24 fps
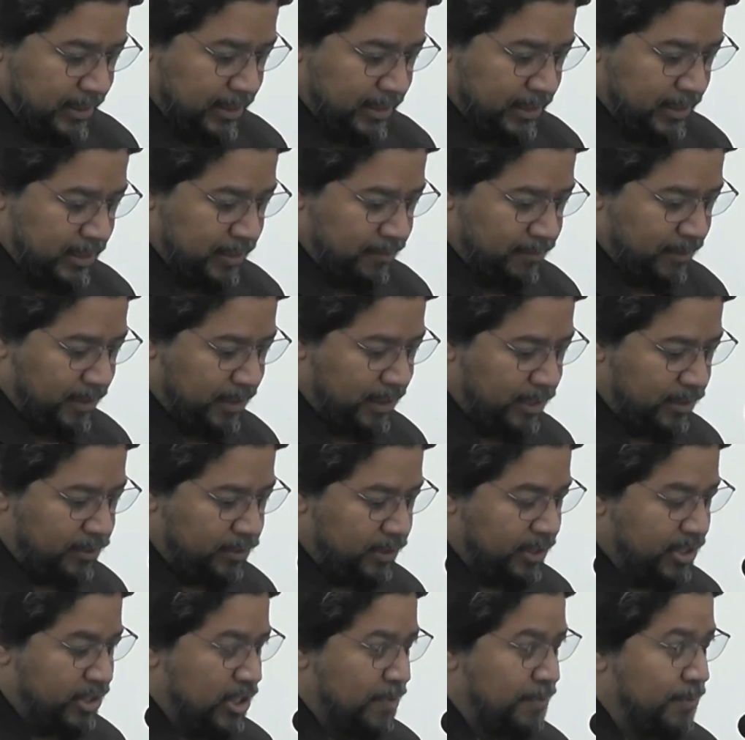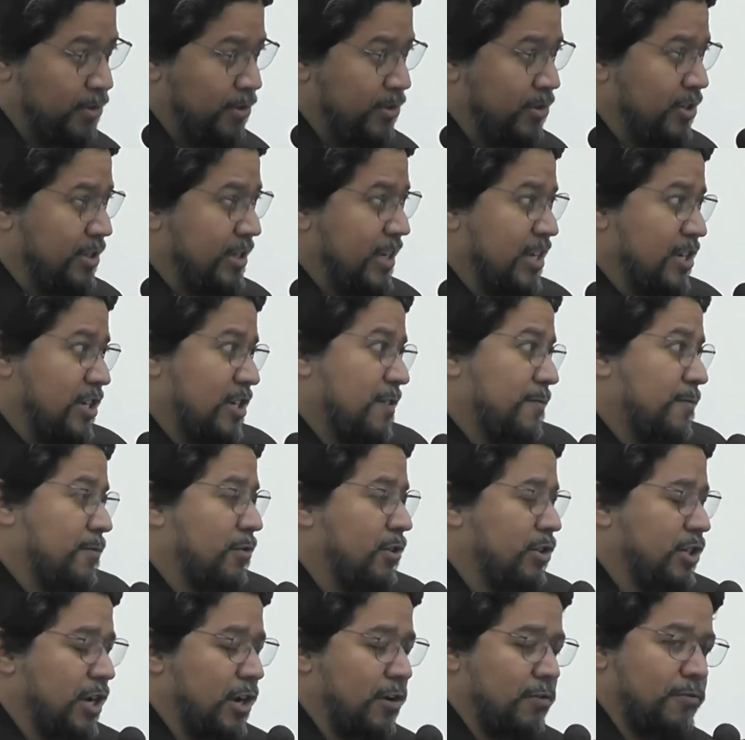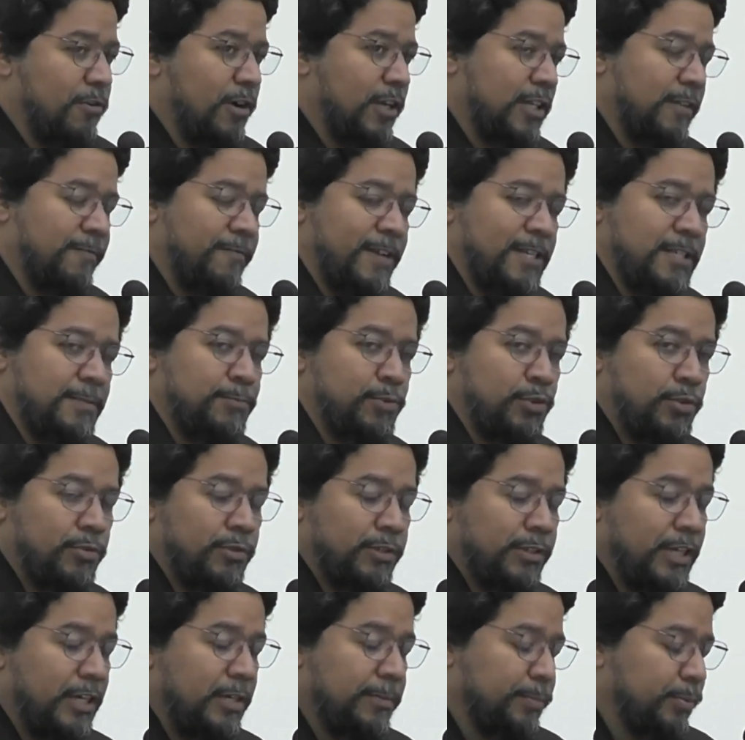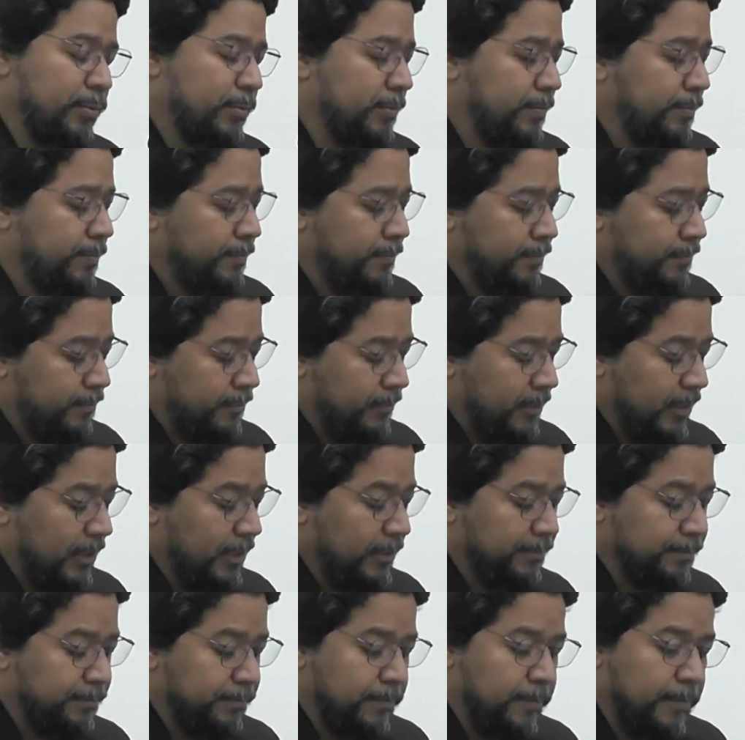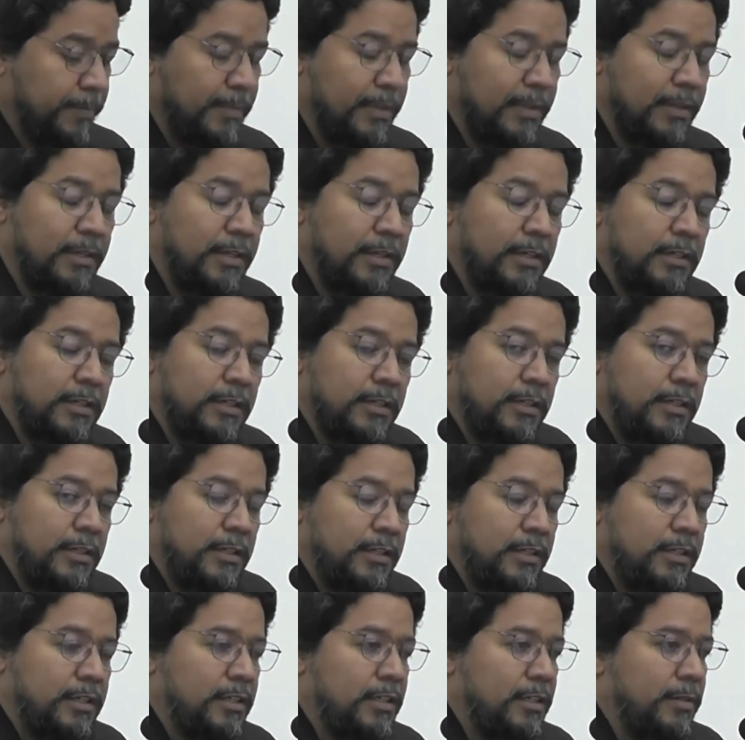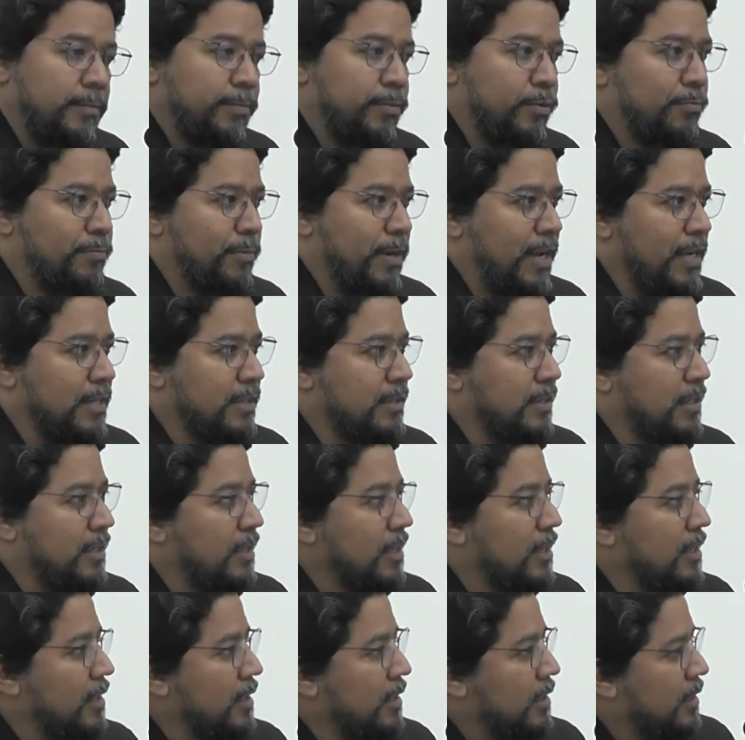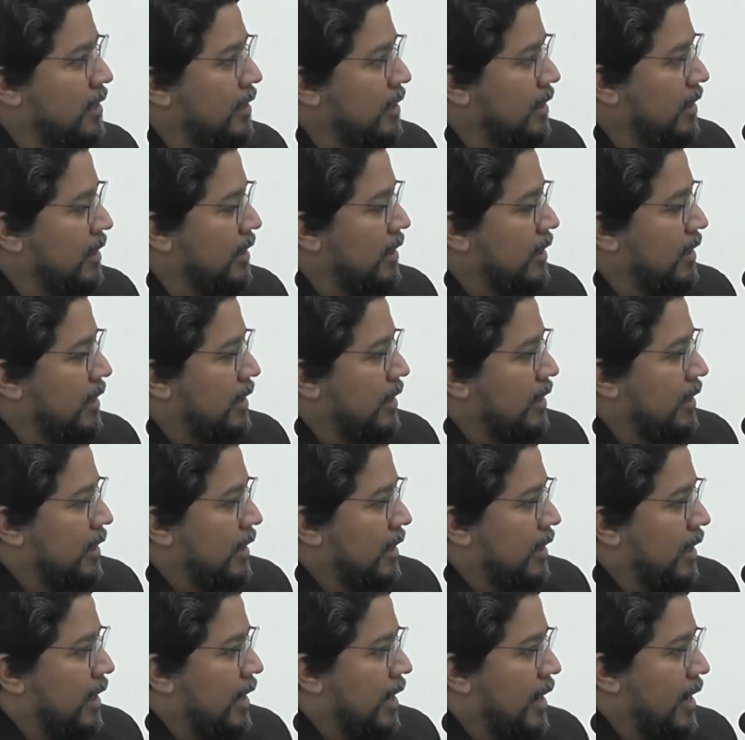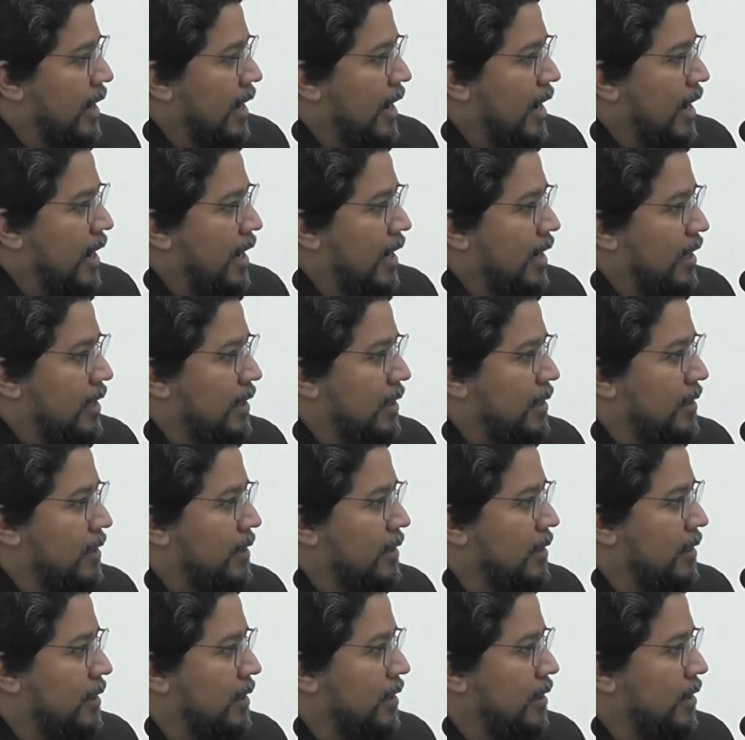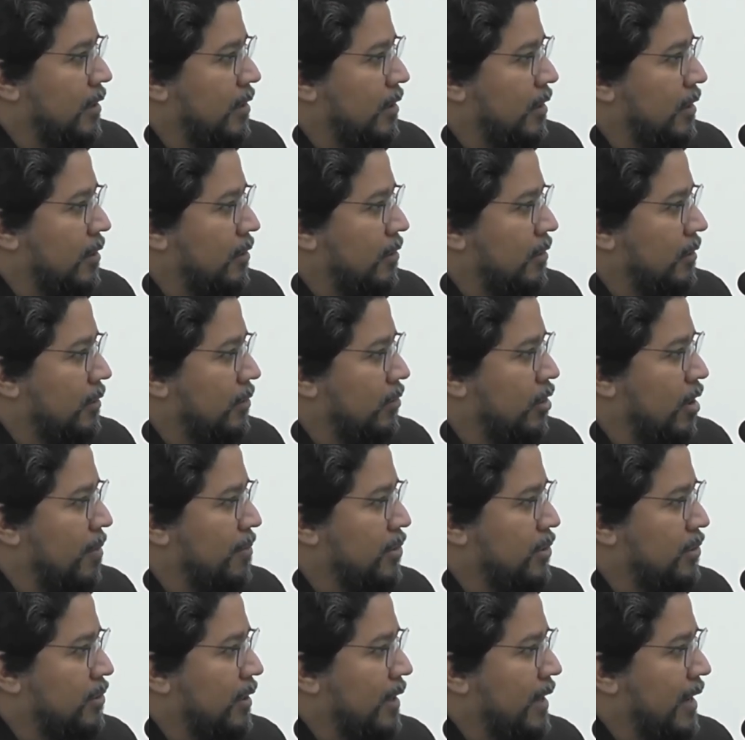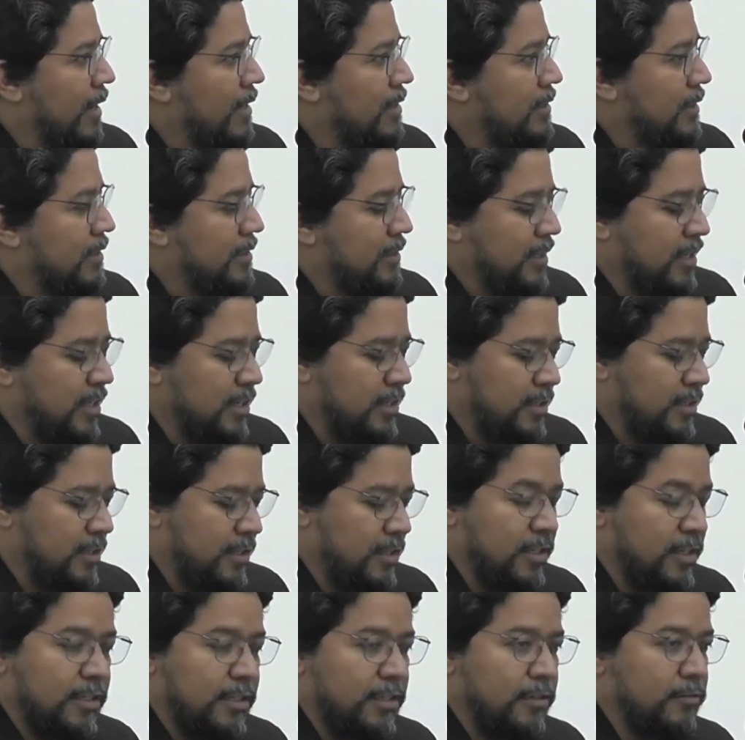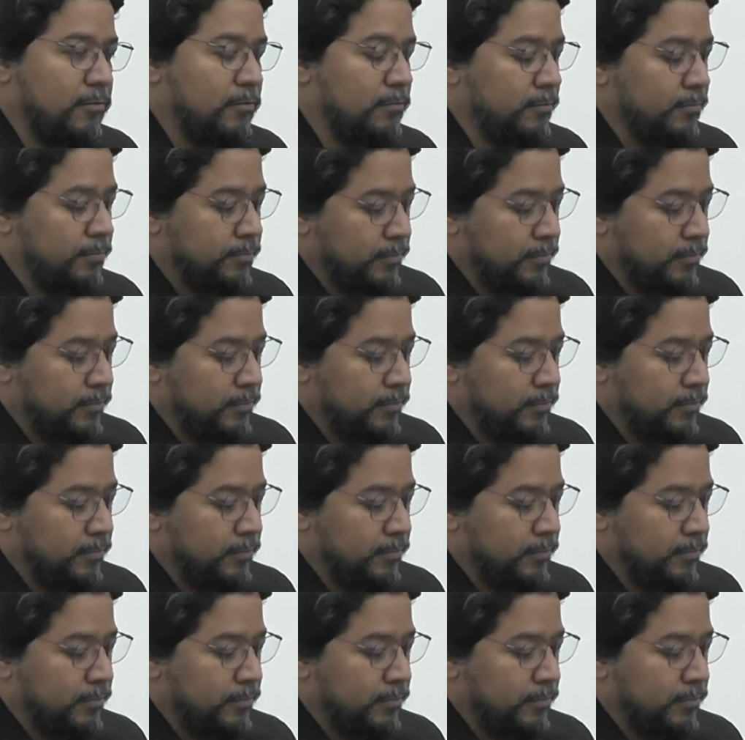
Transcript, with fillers: questão aqui do regime de urgência já virou chacota faz muito tempo, né? E por mais que a nobres colegas que se sintam